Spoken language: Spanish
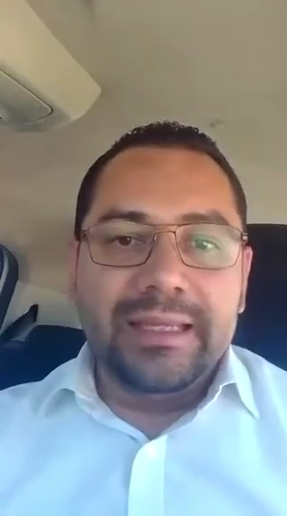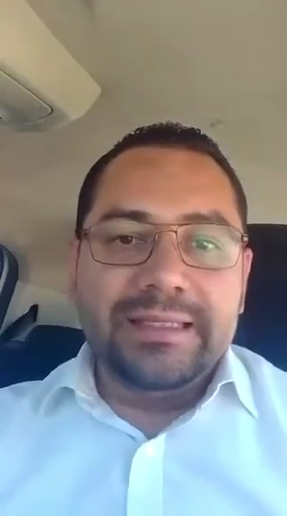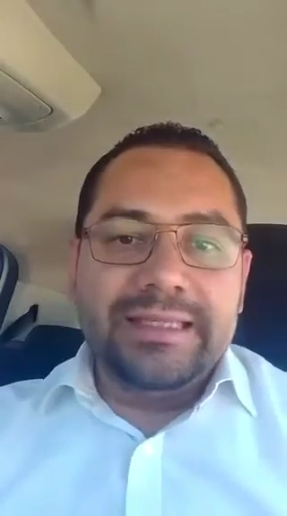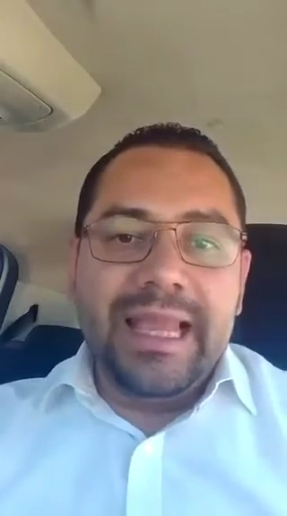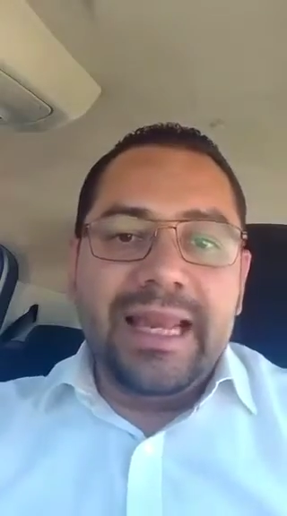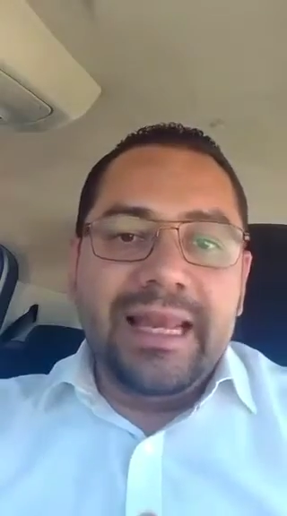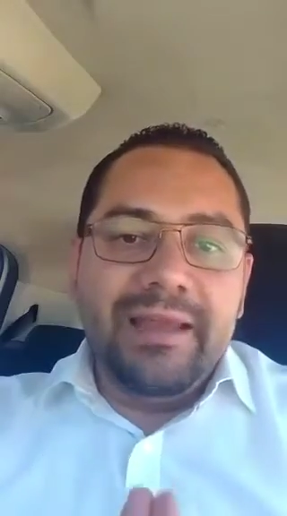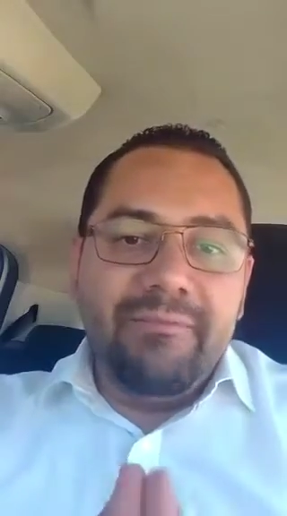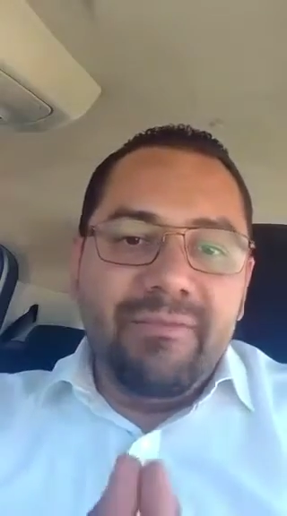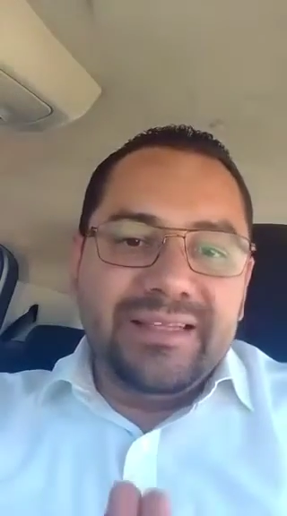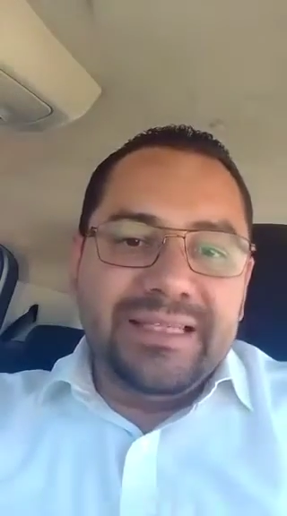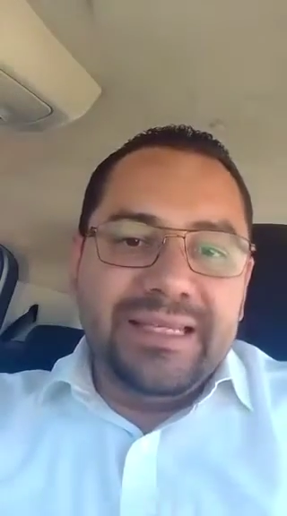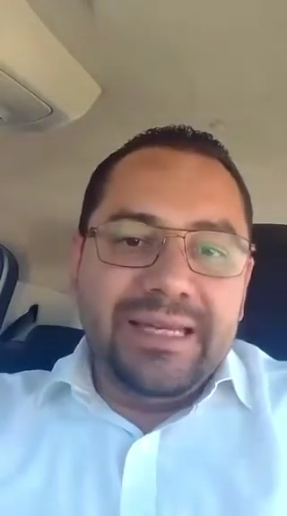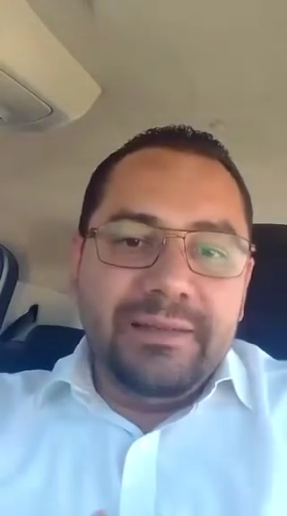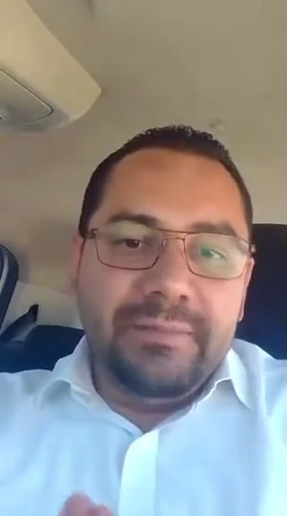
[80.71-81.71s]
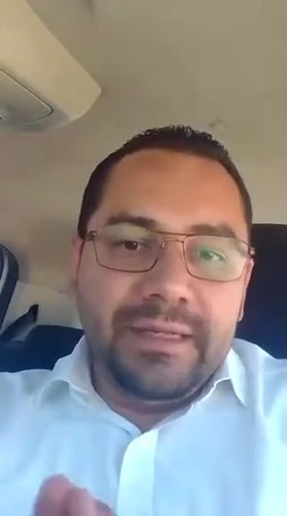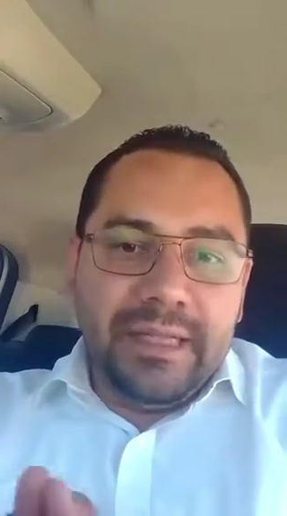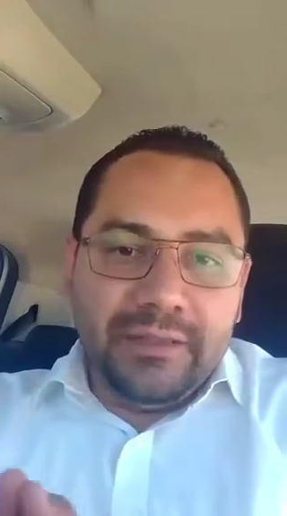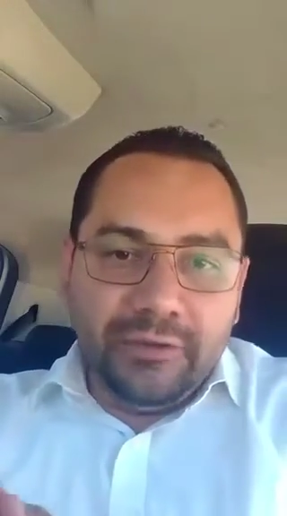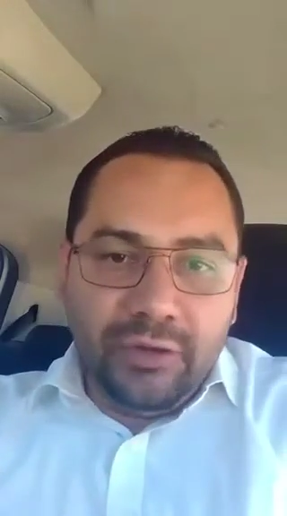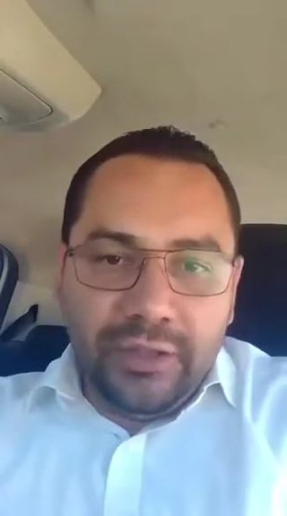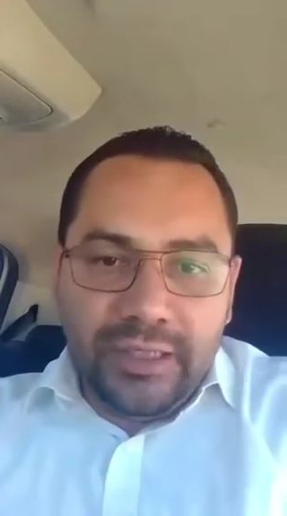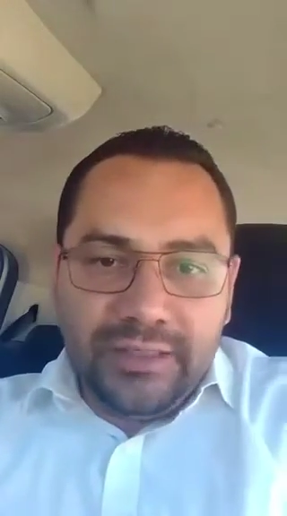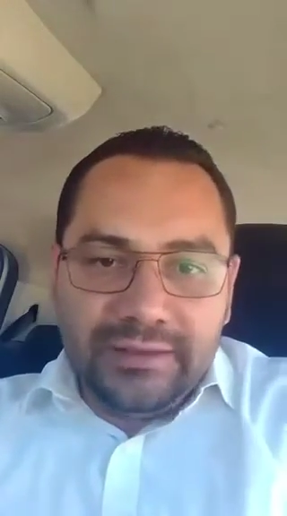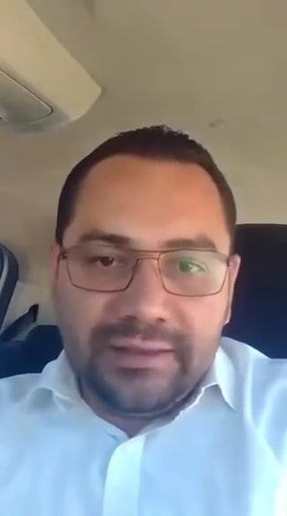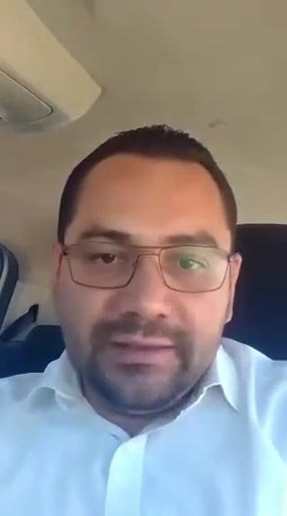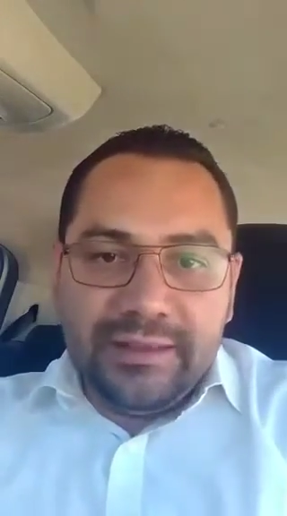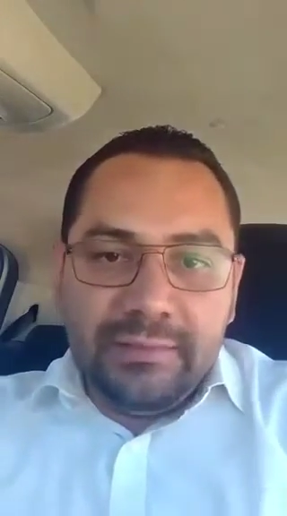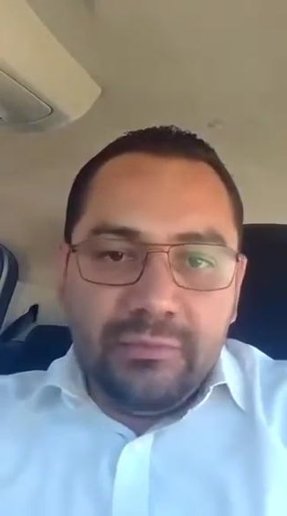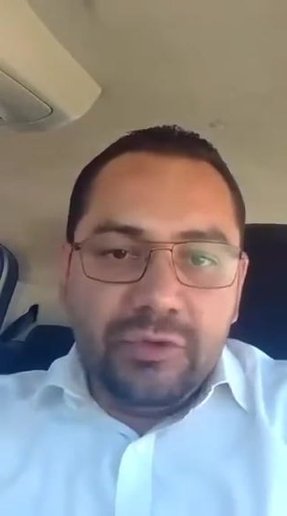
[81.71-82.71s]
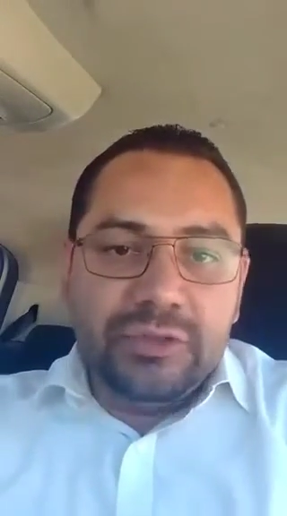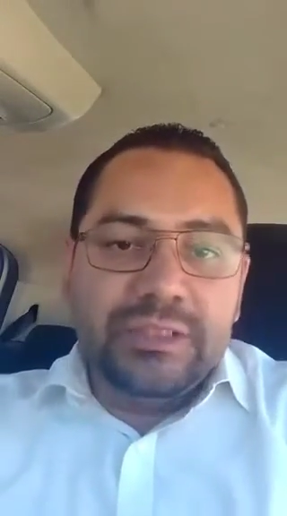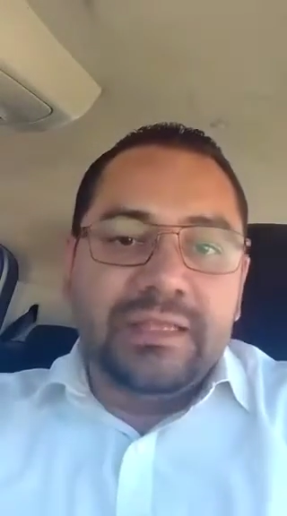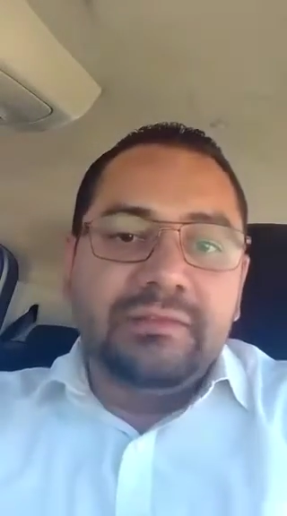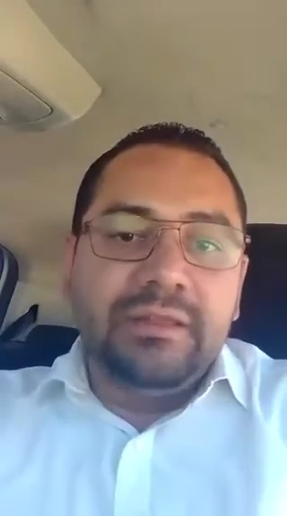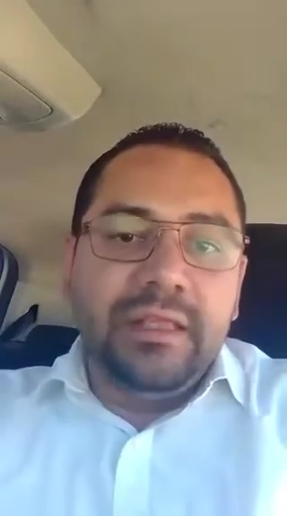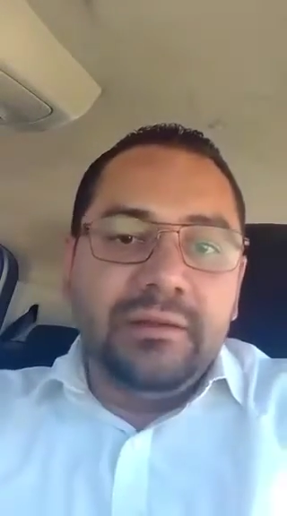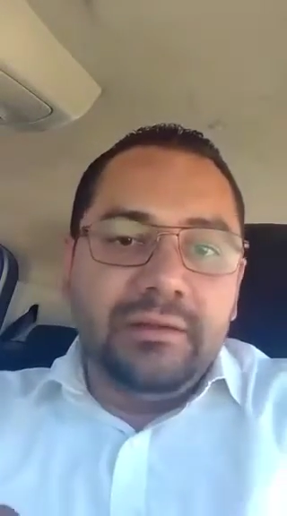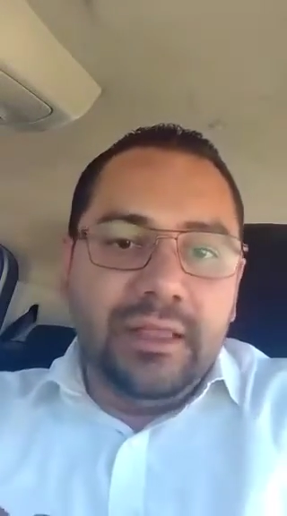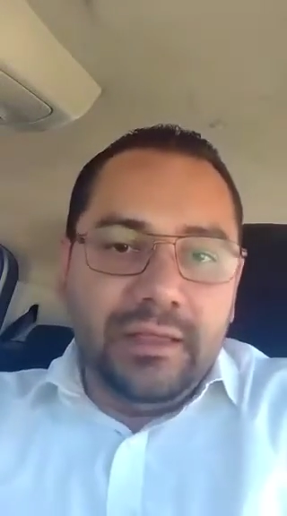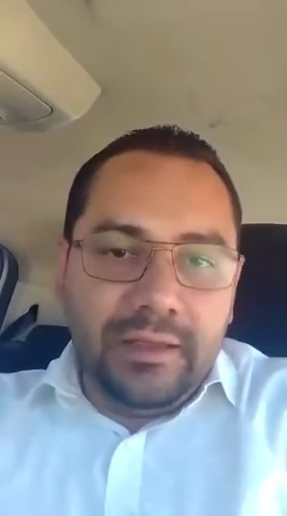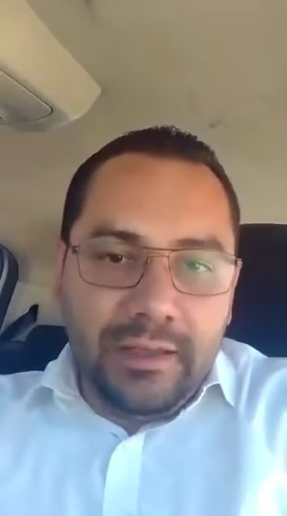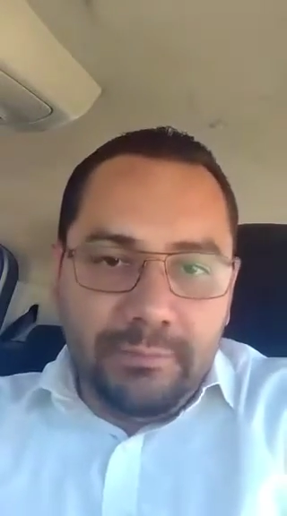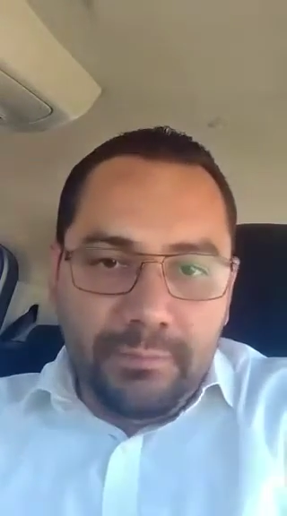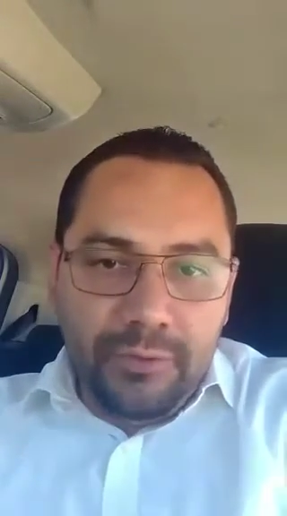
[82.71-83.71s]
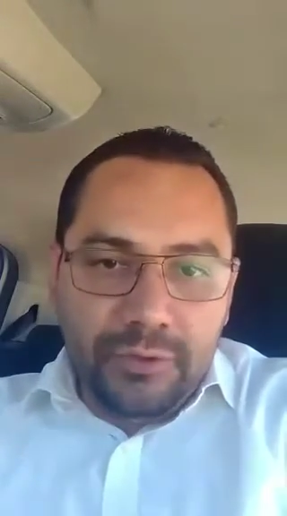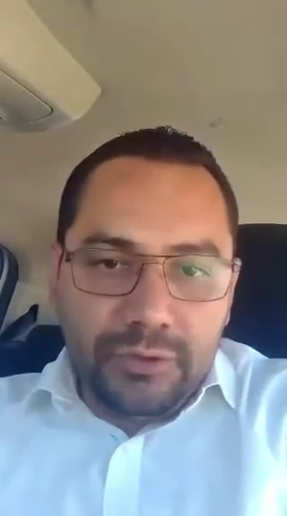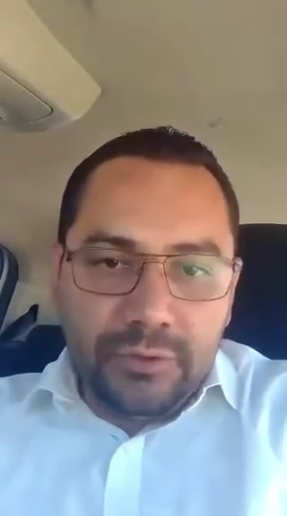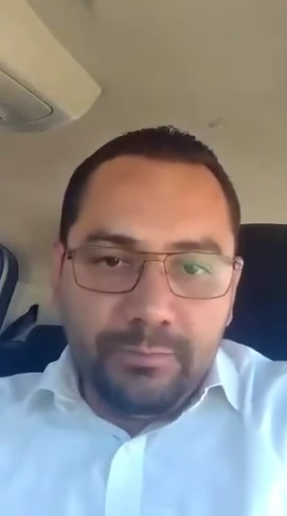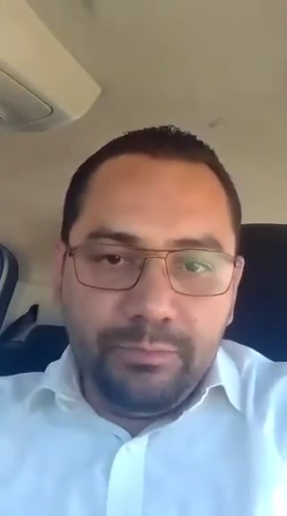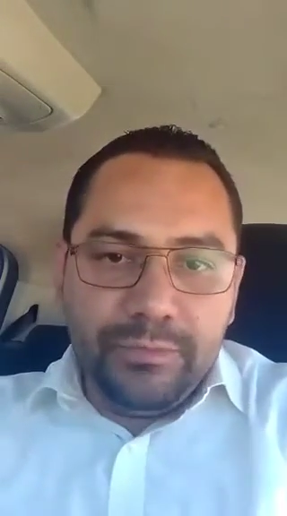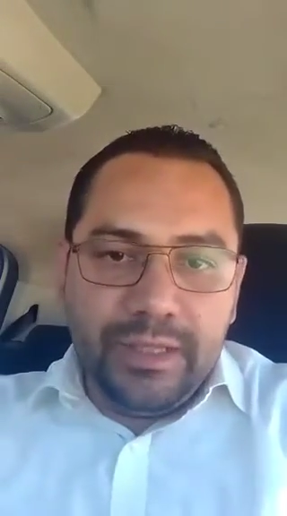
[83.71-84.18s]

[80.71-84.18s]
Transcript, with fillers: ya en la fase eliminatoria tendremos 70 equipos